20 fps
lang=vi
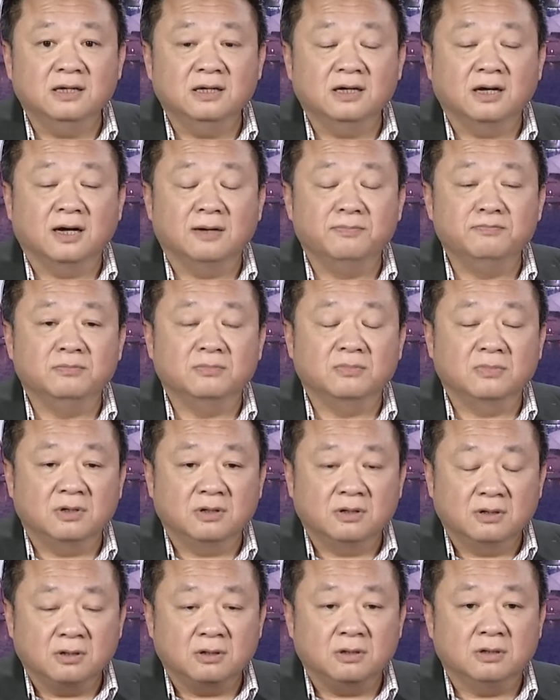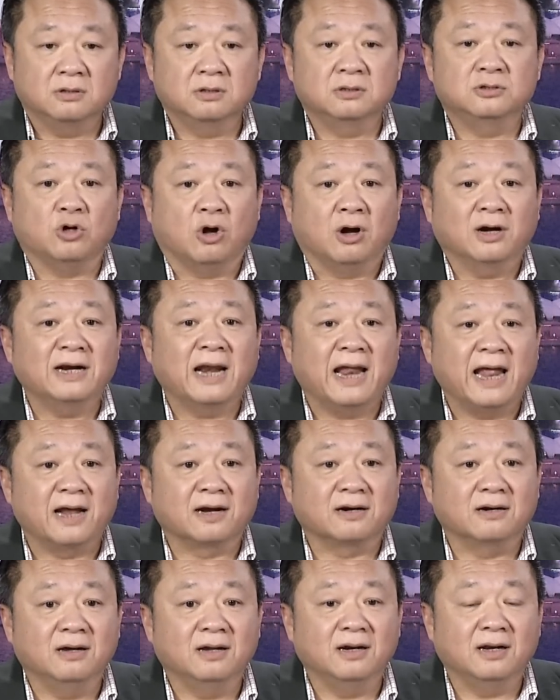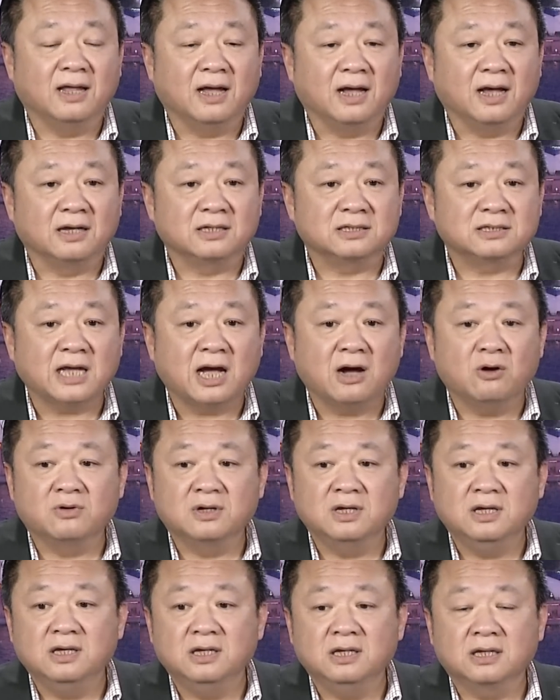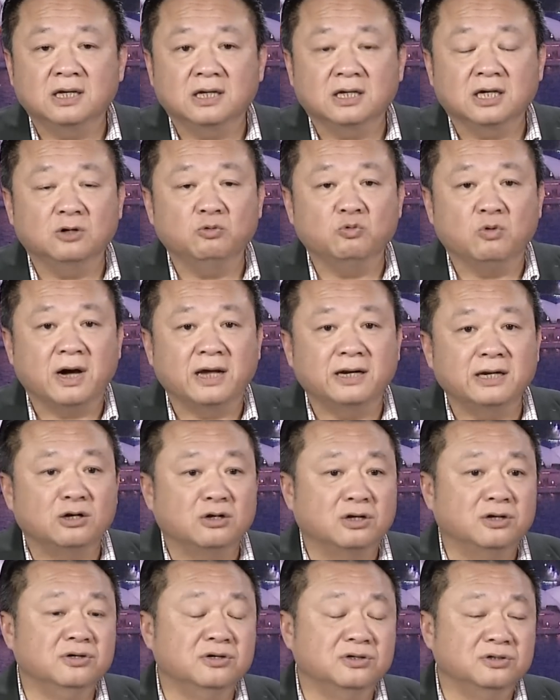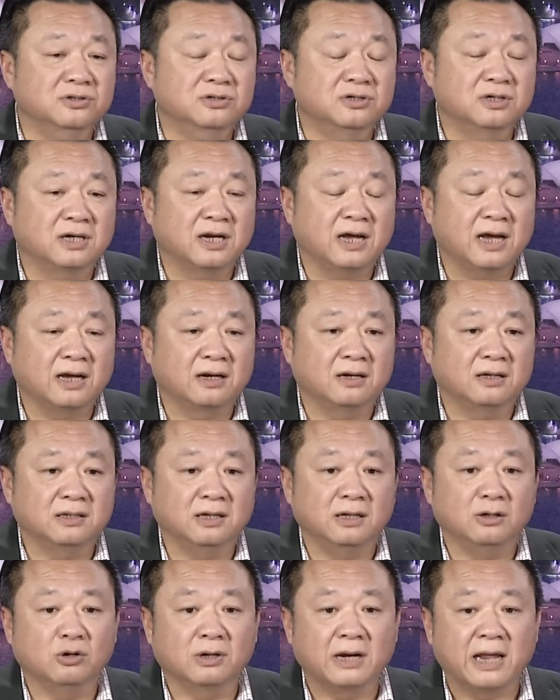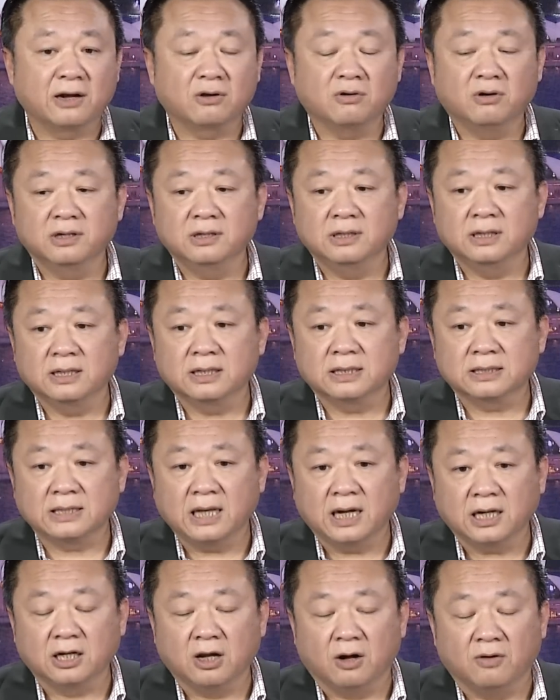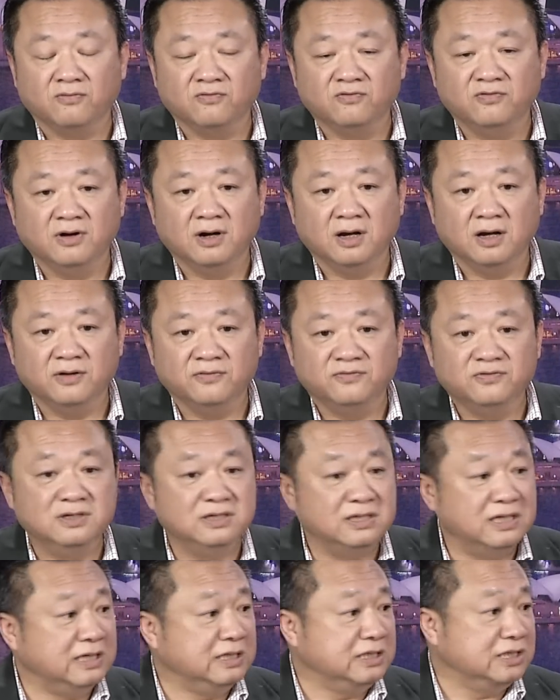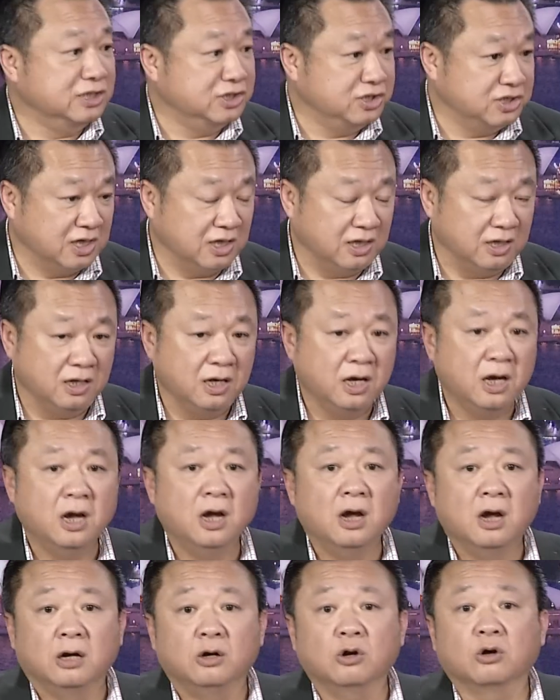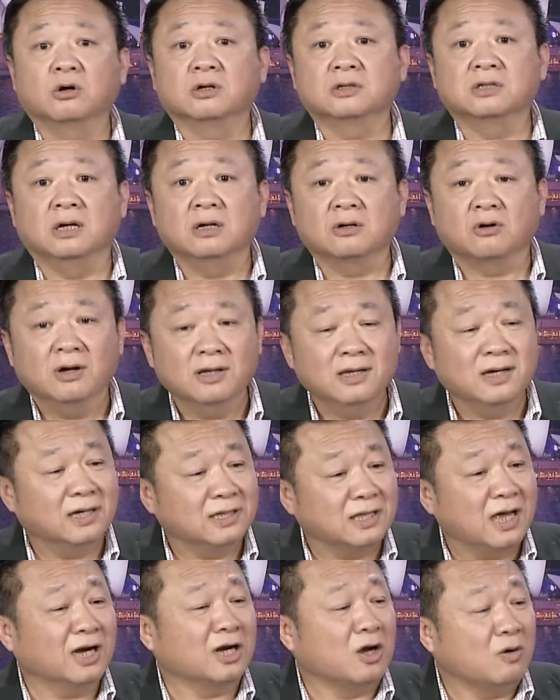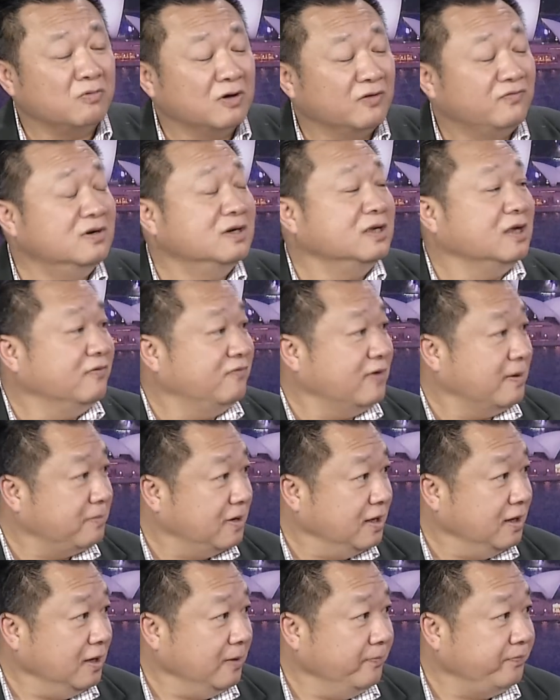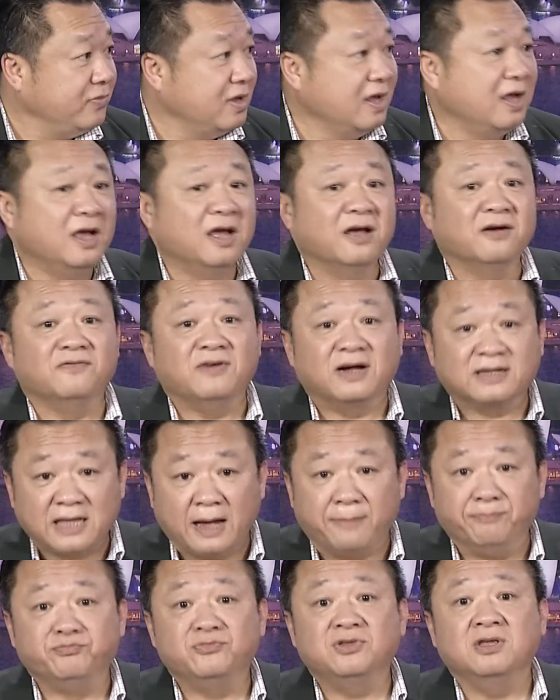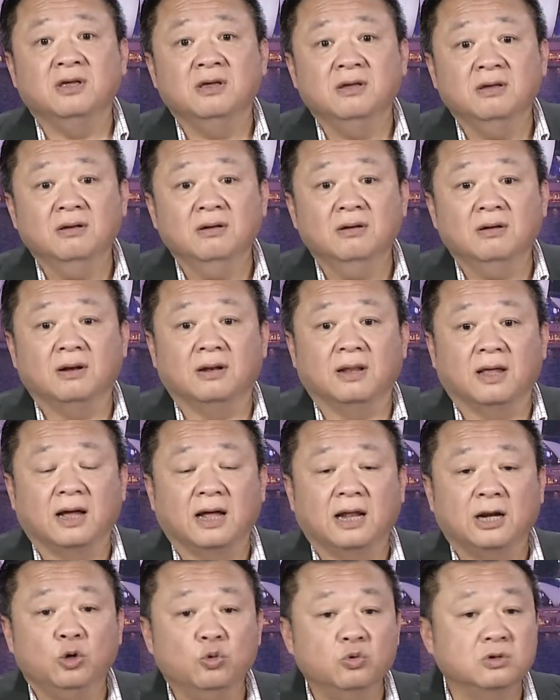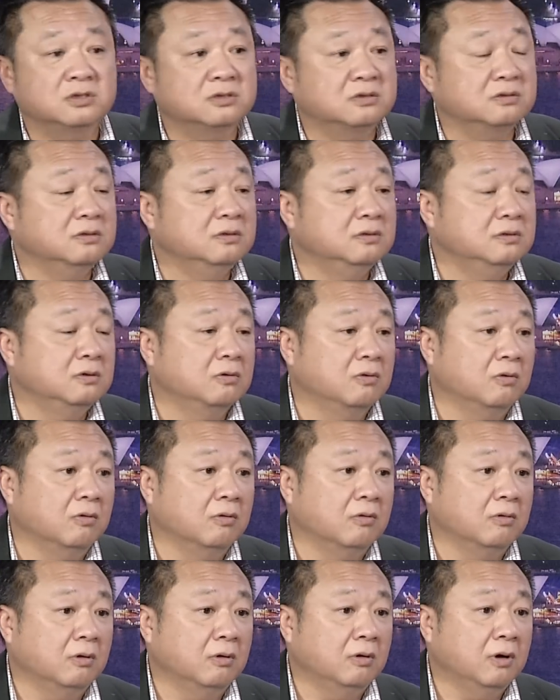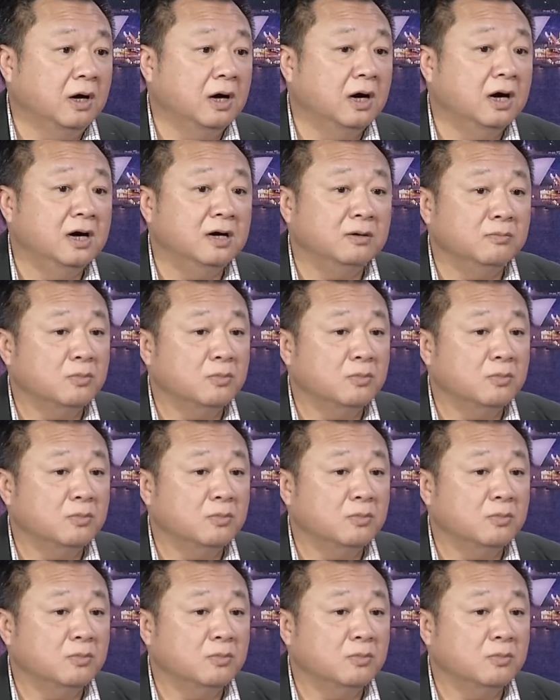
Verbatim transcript: à, rõ ràng đó là sau khi cái kết quả này nó được đưa ra đó thì nó đã có những cái tác động về phương diện chính trị nó có tới có những cái tác động về phương diện pháp lý và thậm chí là luật sư của hơn